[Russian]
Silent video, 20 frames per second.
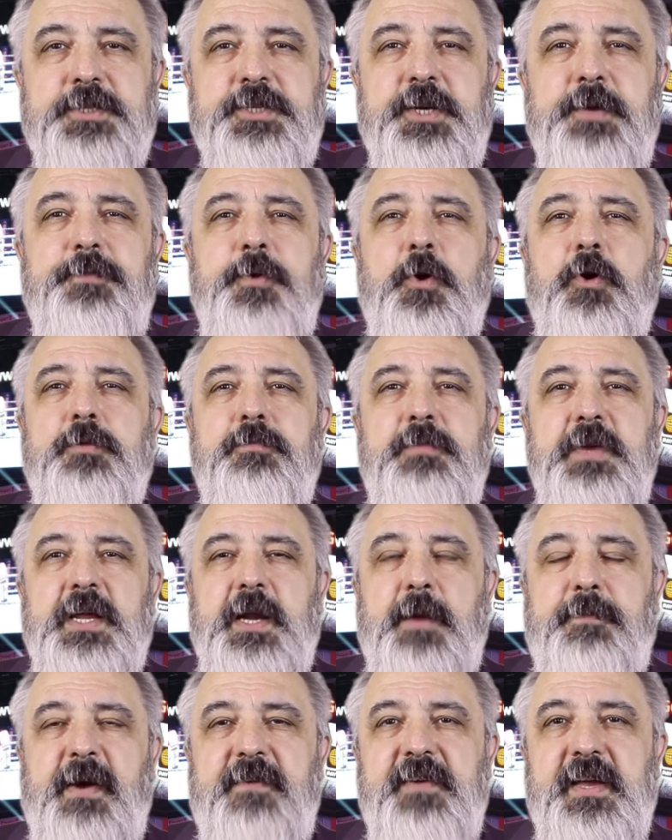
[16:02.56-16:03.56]
Чемпион
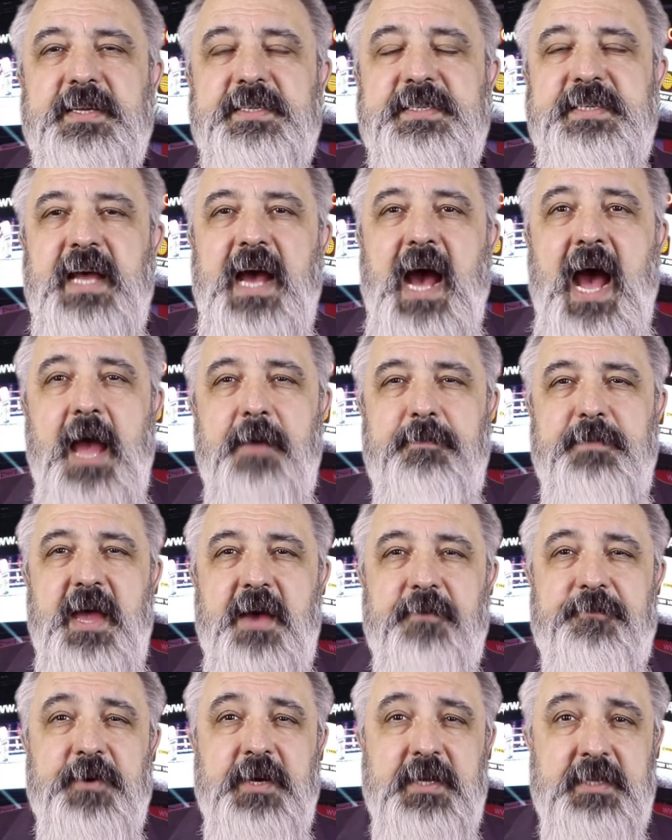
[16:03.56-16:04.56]
мира по версии
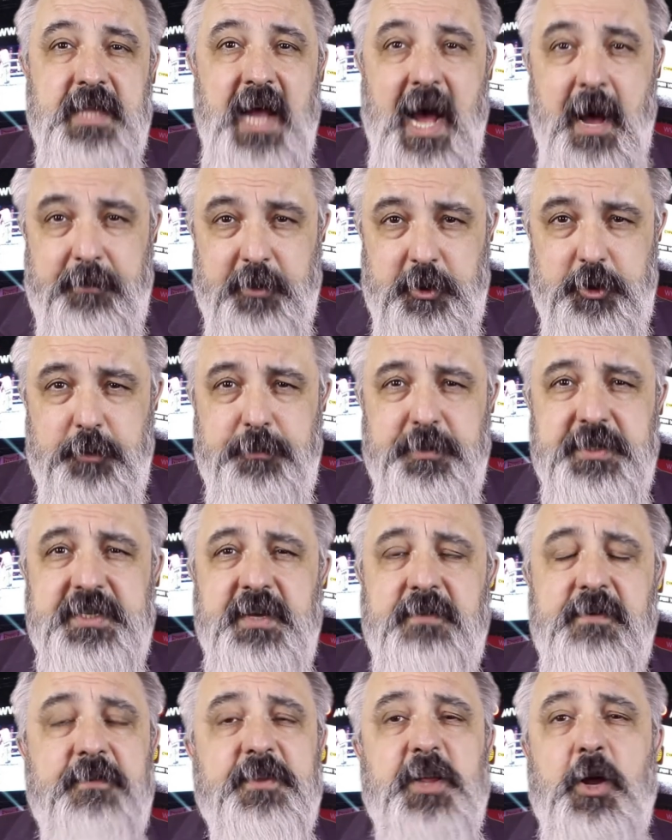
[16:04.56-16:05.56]
IBF и
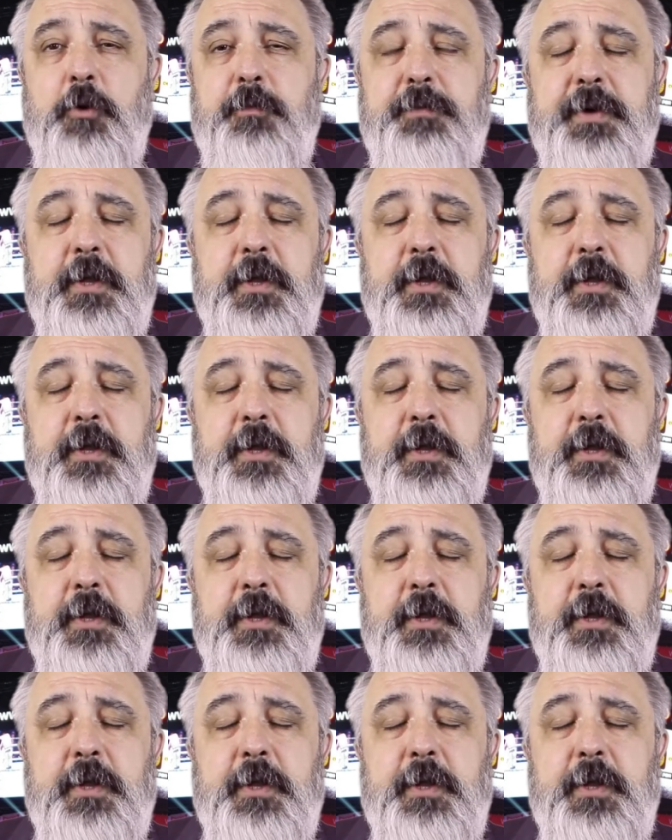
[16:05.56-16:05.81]
WBC во втором